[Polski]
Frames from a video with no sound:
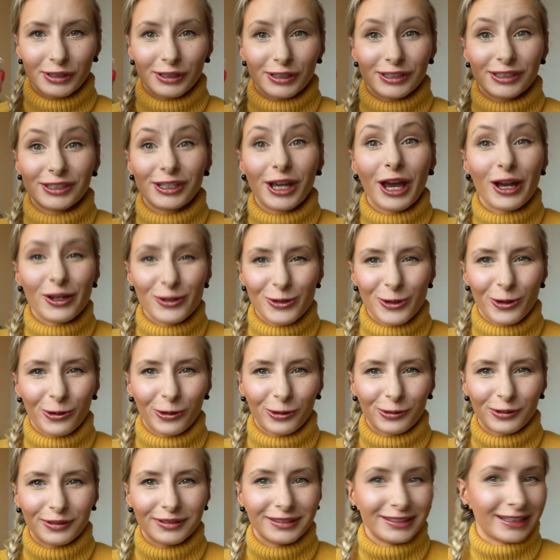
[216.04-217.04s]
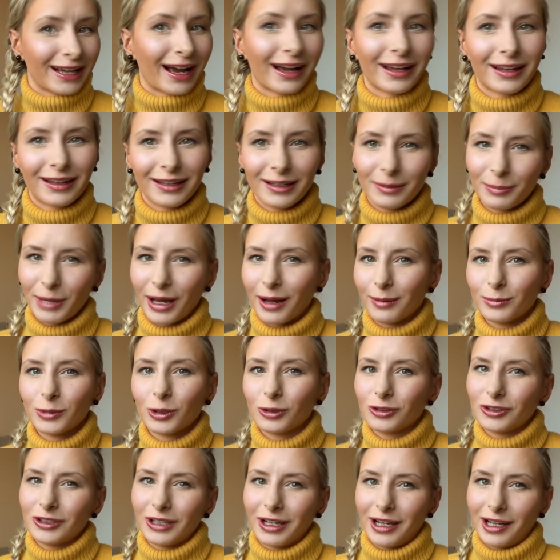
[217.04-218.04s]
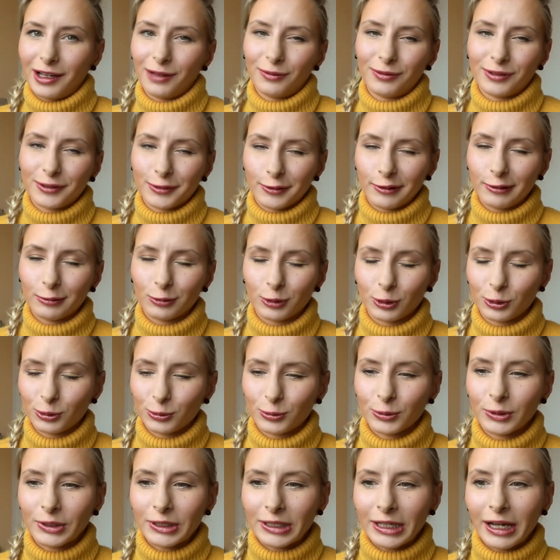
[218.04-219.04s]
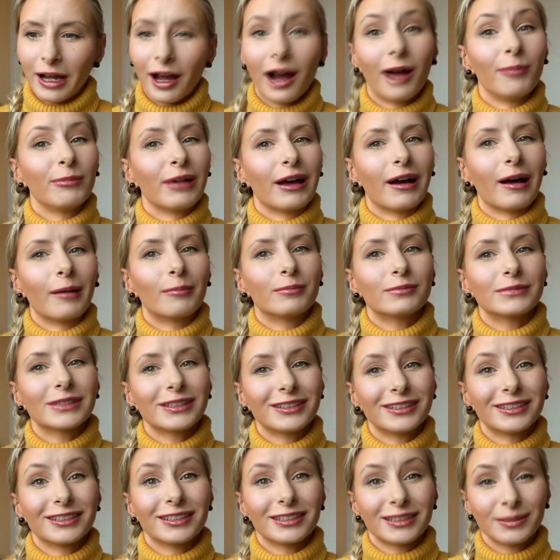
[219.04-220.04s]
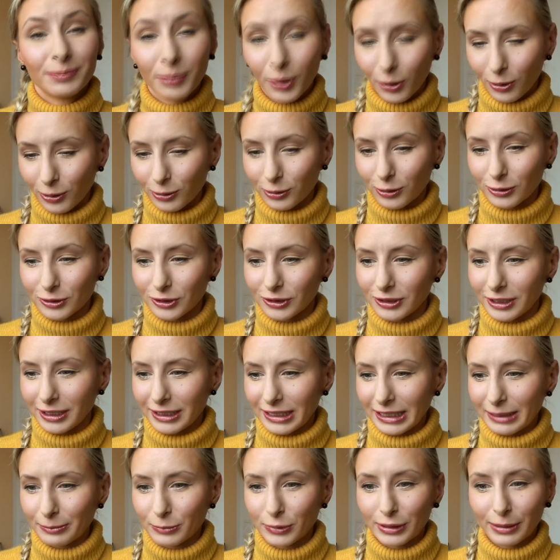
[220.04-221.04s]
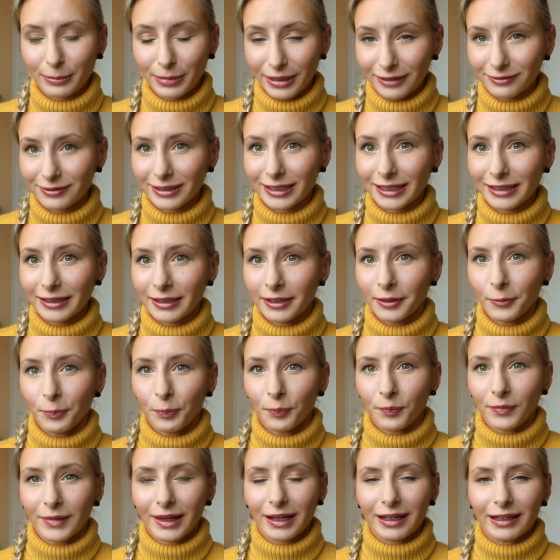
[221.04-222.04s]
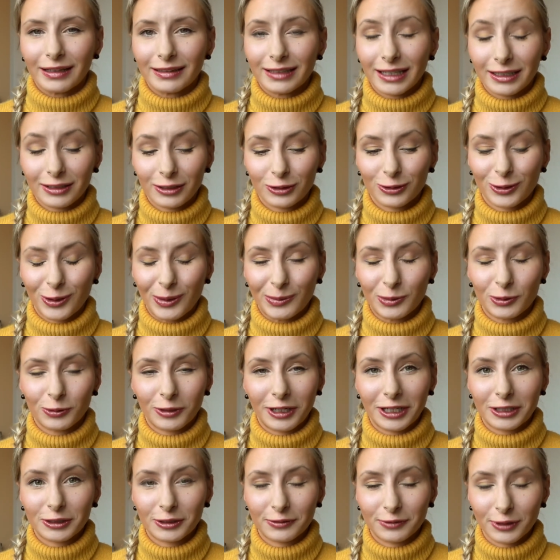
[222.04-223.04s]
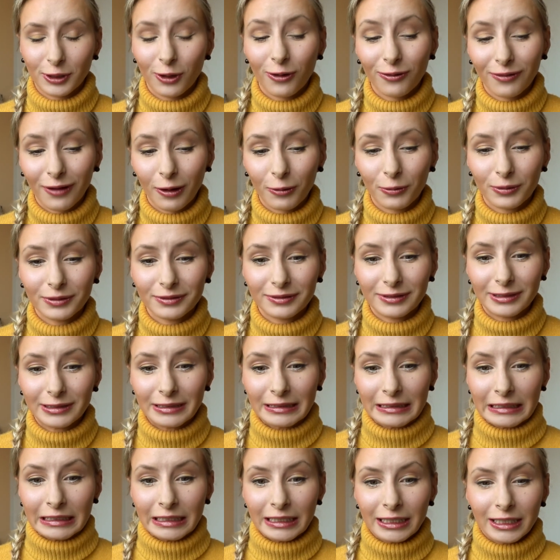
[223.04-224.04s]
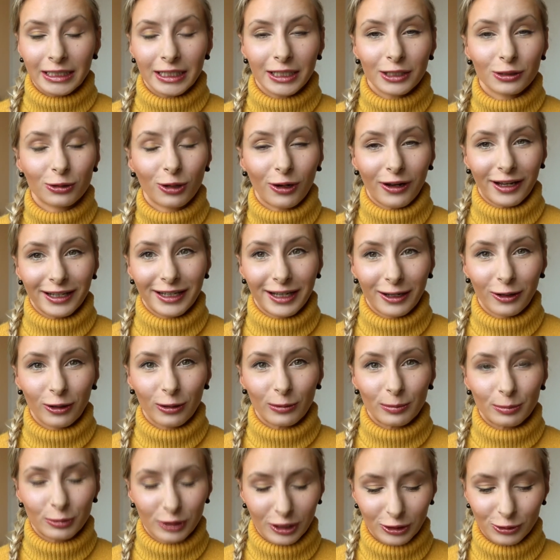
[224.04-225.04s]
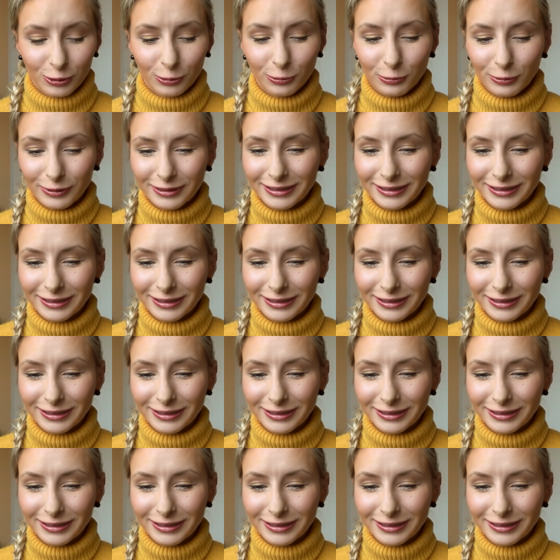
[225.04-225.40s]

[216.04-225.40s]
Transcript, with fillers: z jezior, jaki miałam do czynienia w swoim życiu, a miałam e, sporo do czynienia, bo naprawdę e, nad jeziorem człowiek się wychował i, i trochę tego przeżył